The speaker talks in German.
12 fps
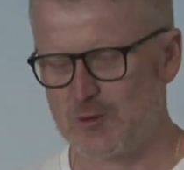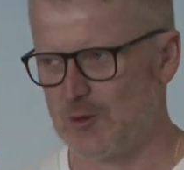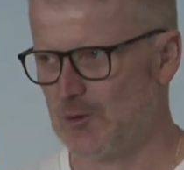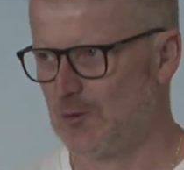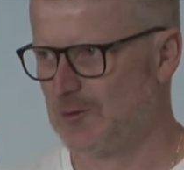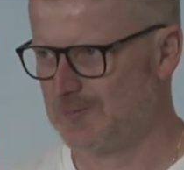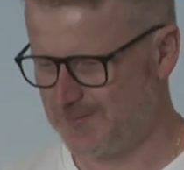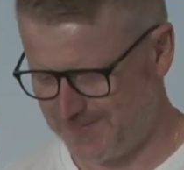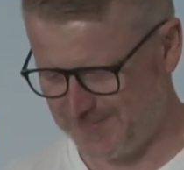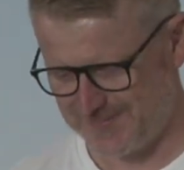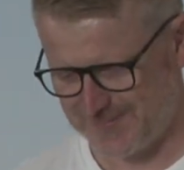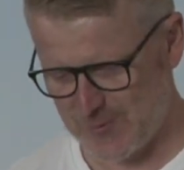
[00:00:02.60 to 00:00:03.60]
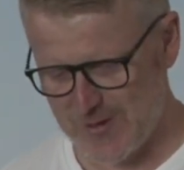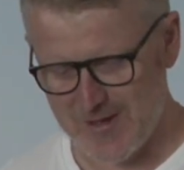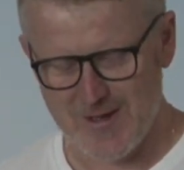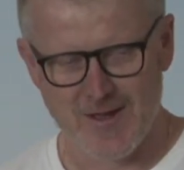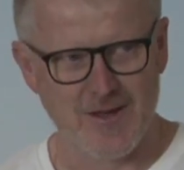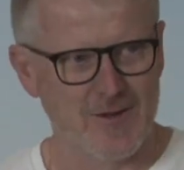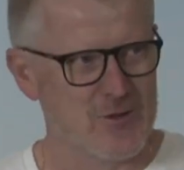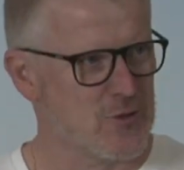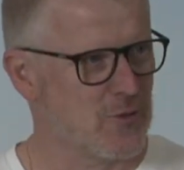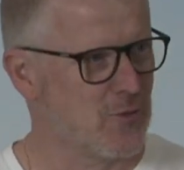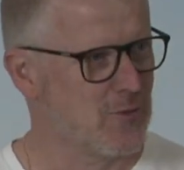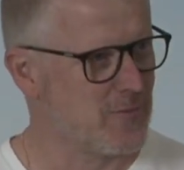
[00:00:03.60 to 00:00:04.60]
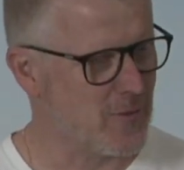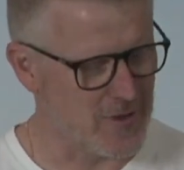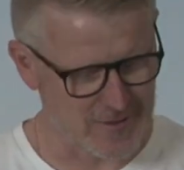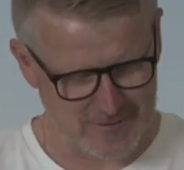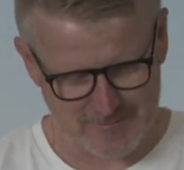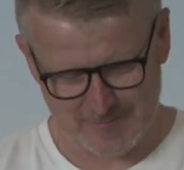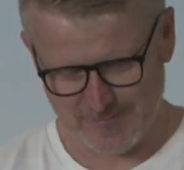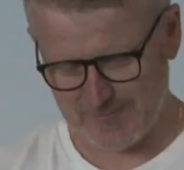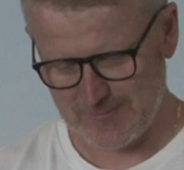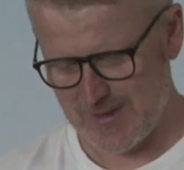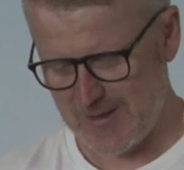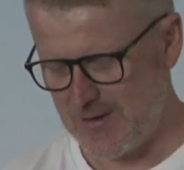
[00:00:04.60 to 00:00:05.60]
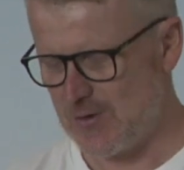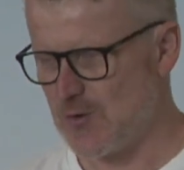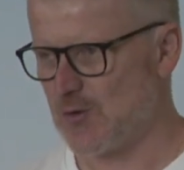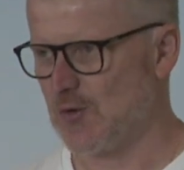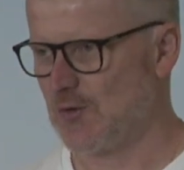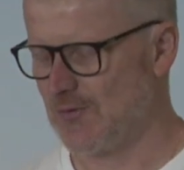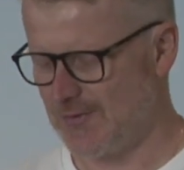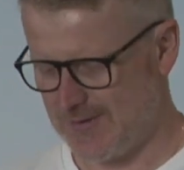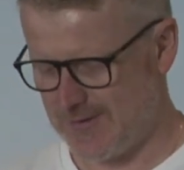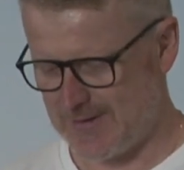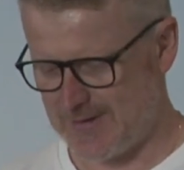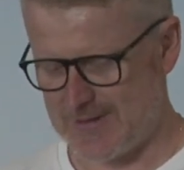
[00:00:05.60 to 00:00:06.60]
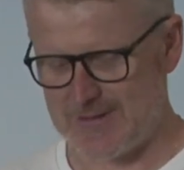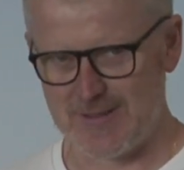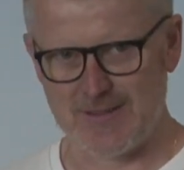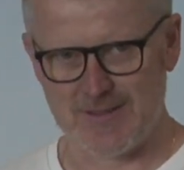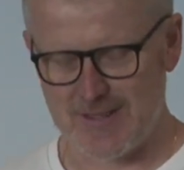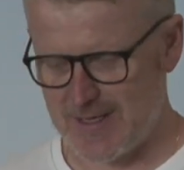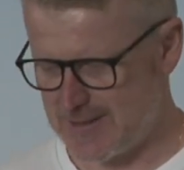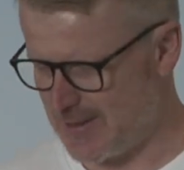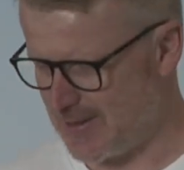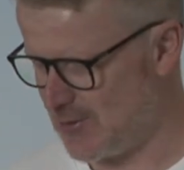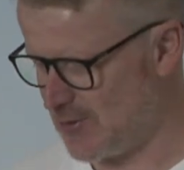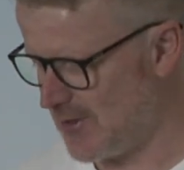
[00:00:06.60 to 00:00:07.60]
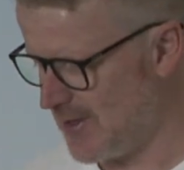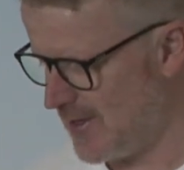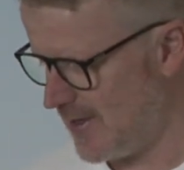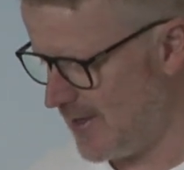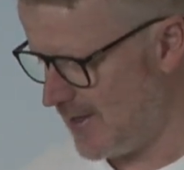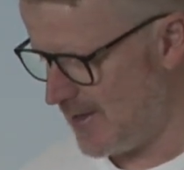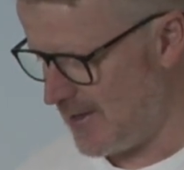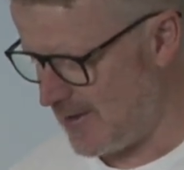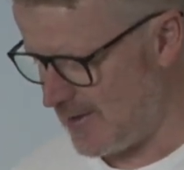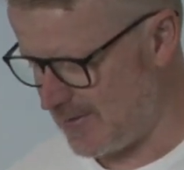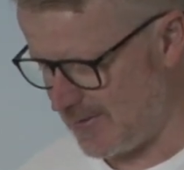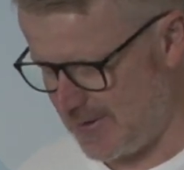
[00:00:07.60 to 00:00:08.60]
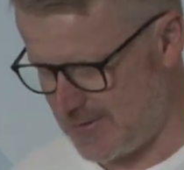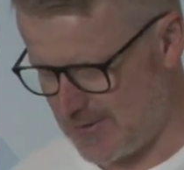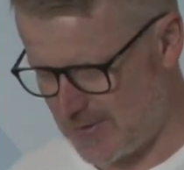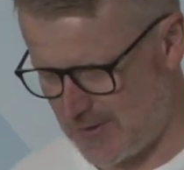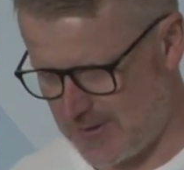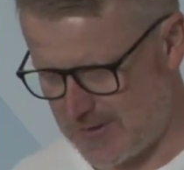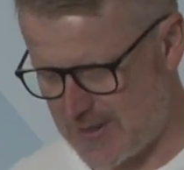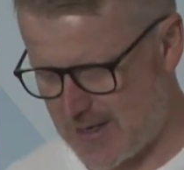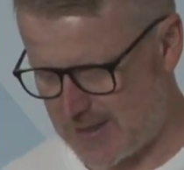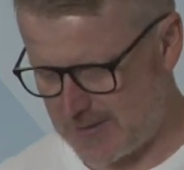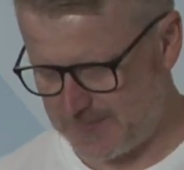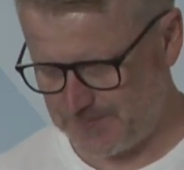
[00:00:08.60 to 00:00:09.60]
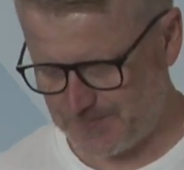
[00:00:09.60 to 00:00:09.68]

So, schönen guten Morgen. Schön, dass ihr da seid an diesem neuen Tag.